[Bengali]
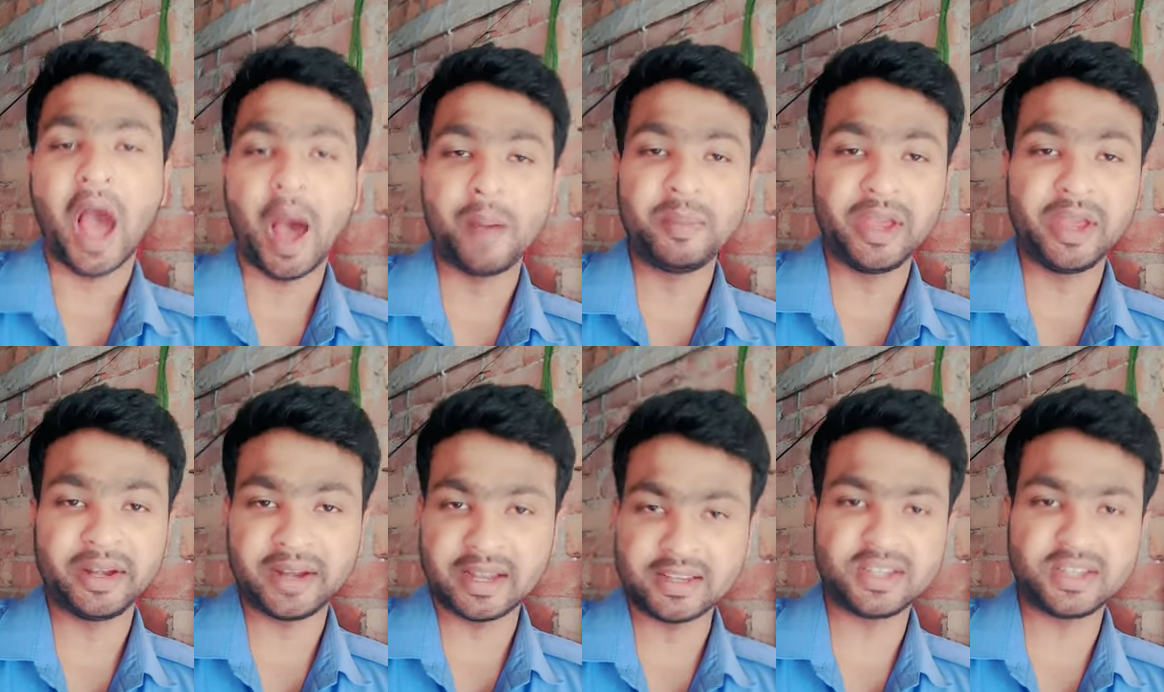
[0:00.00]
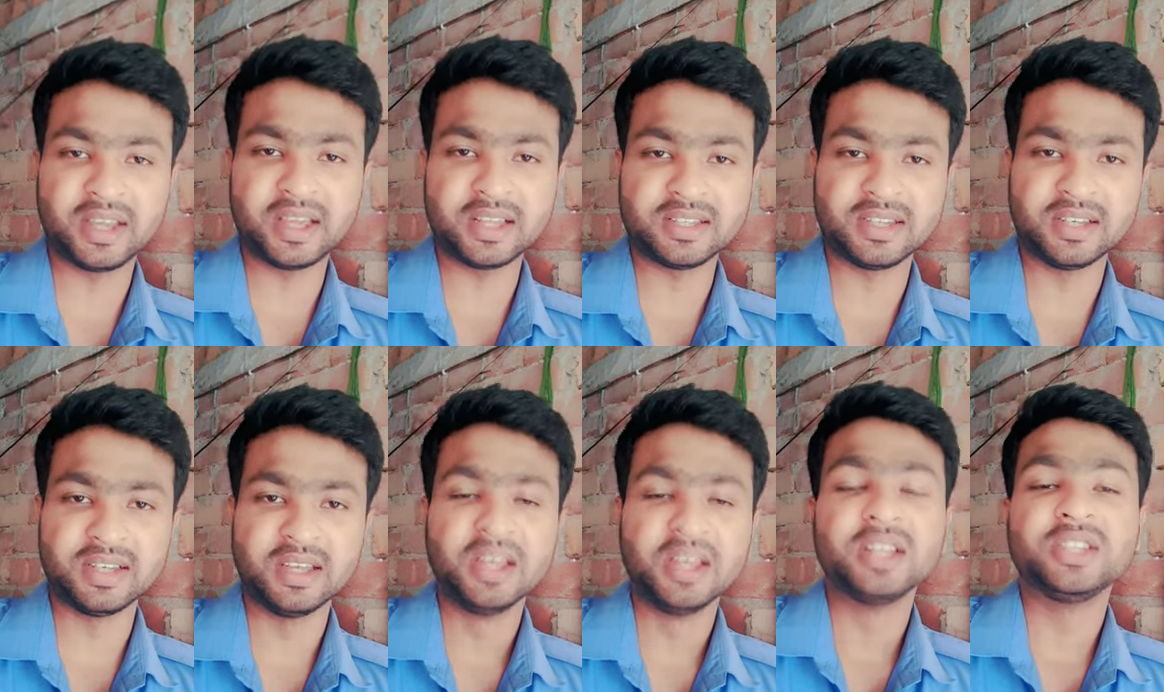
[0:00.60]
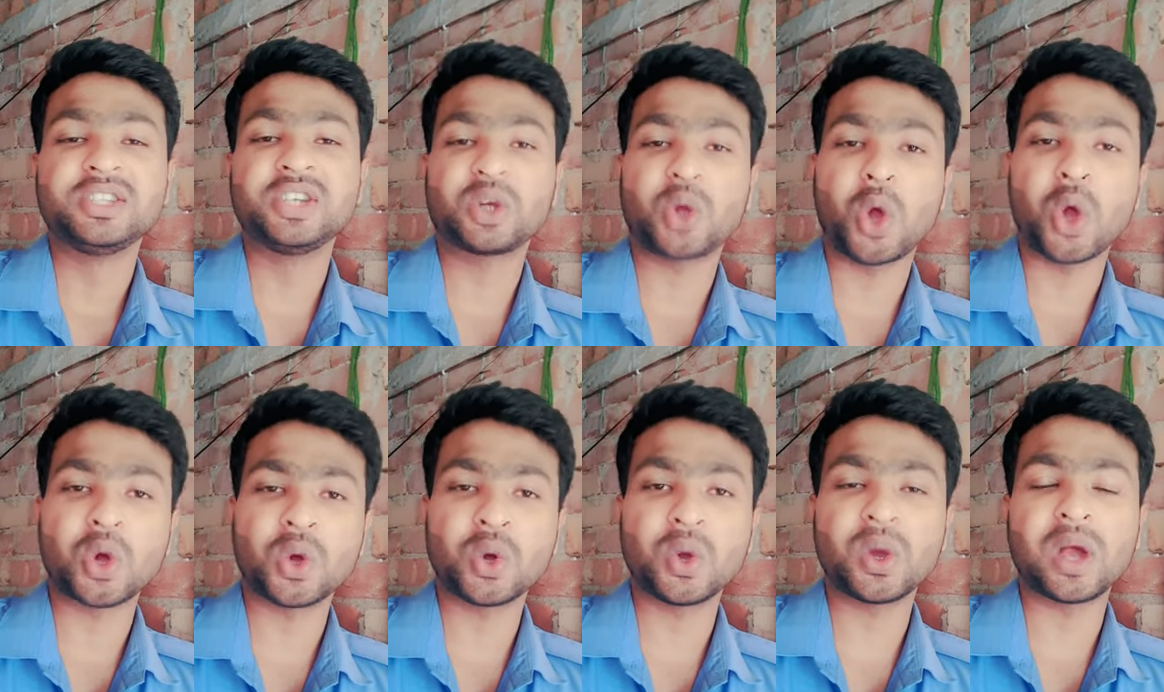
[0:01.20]
আমি এটাই শিখেছি যে
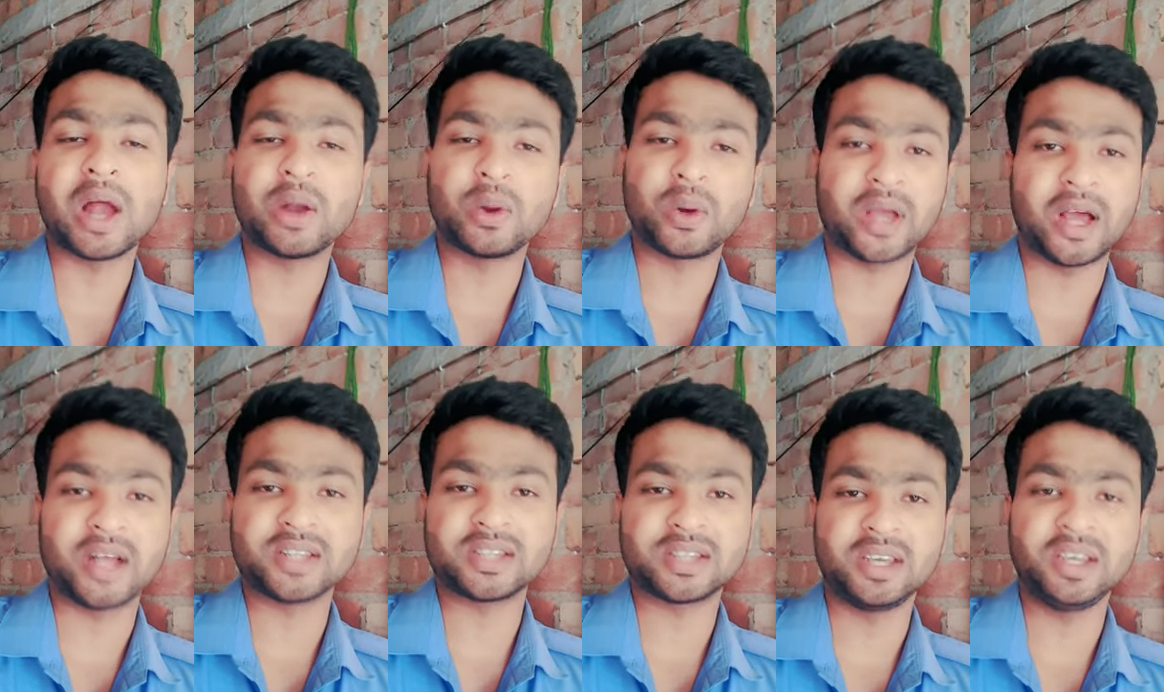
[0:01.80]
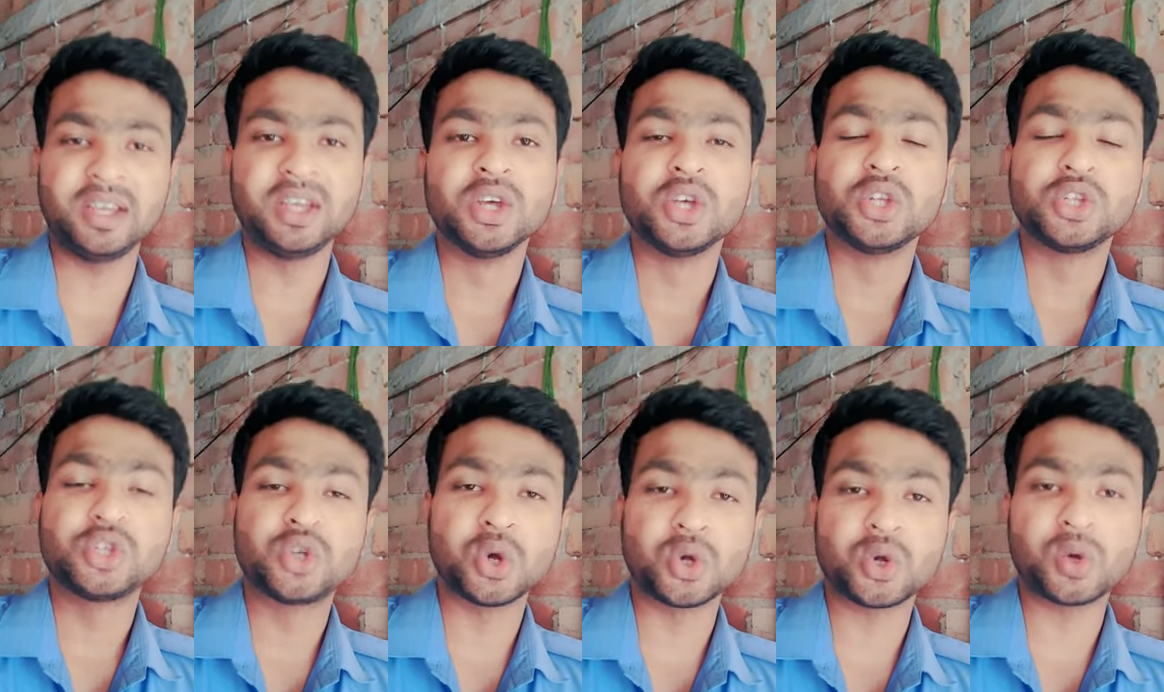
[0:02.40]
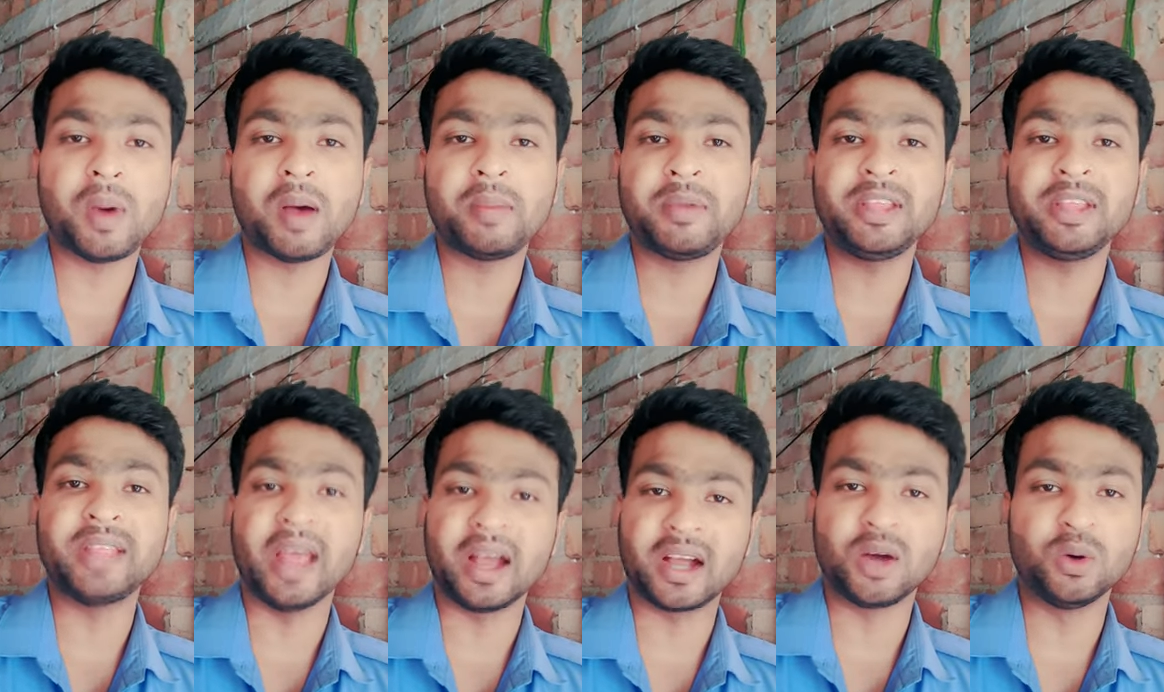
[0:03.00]
কখনো কারোর কাজকে ছোটোভাবে
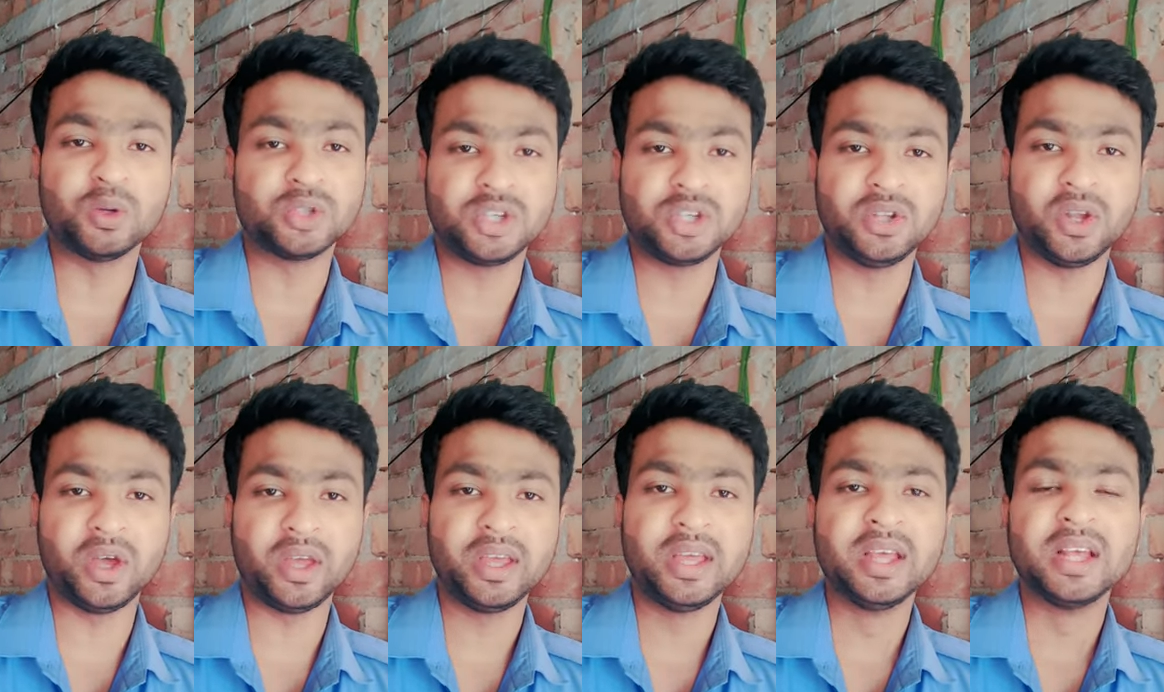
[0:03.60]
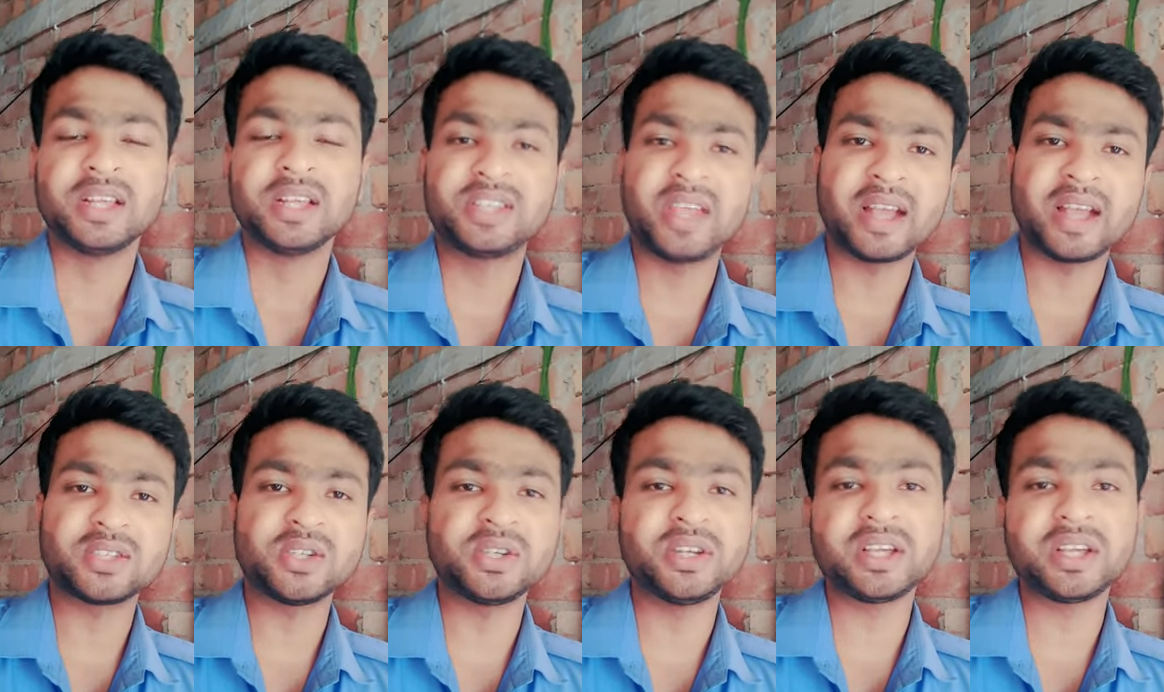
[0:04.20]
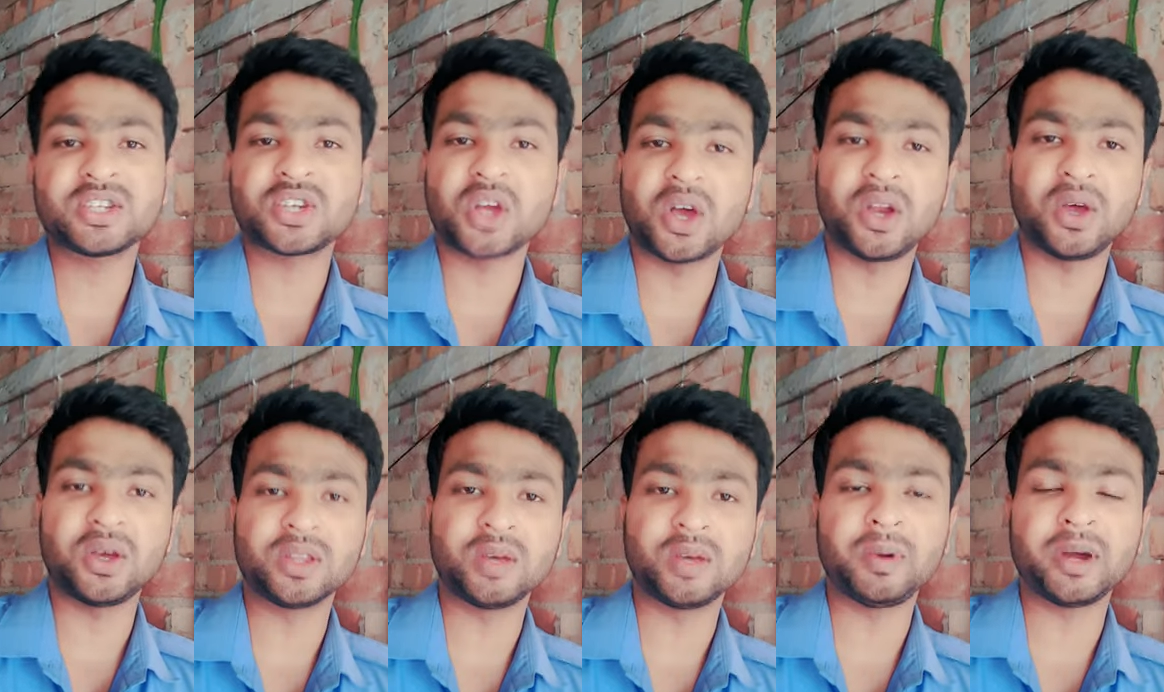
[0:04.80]
দেখা উচিত নয় সে একজন
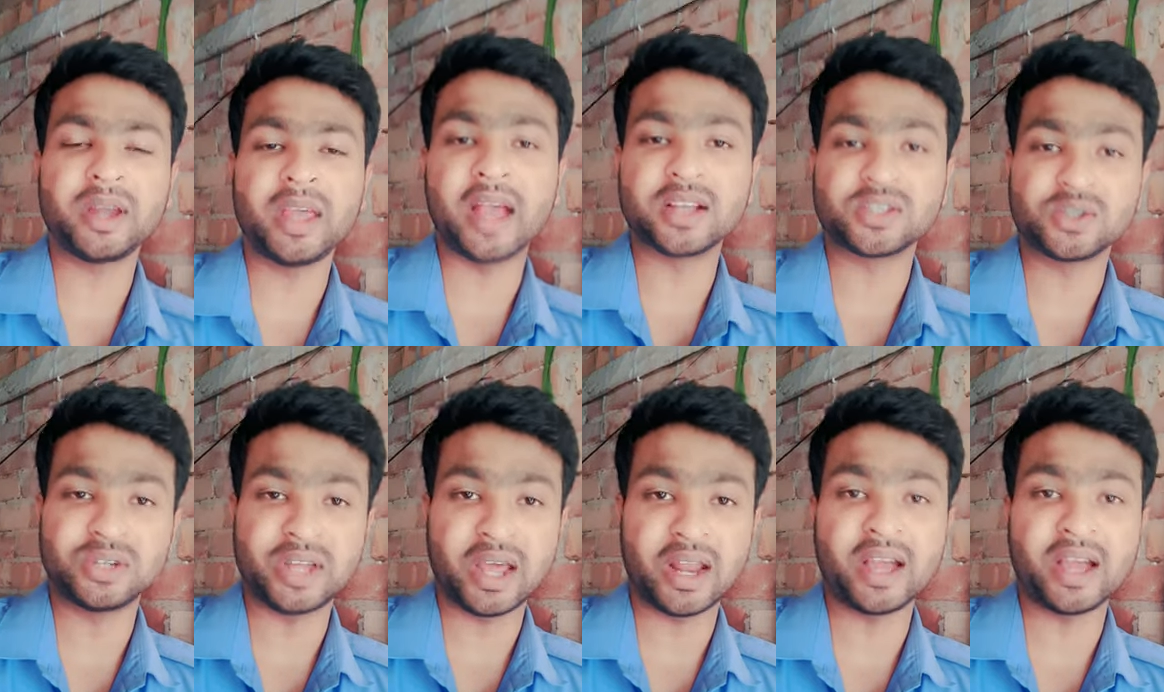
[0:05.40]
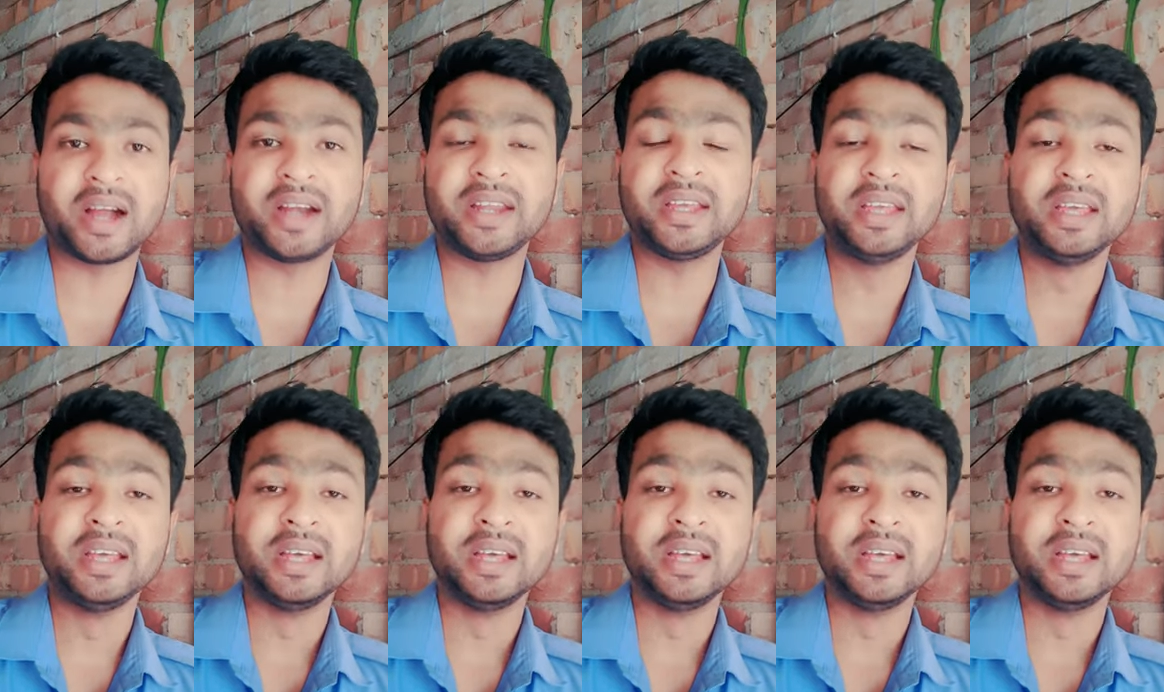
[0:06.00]
রিক্সাওয়ালা হতে পারে একজন ঠেলাগাড়ি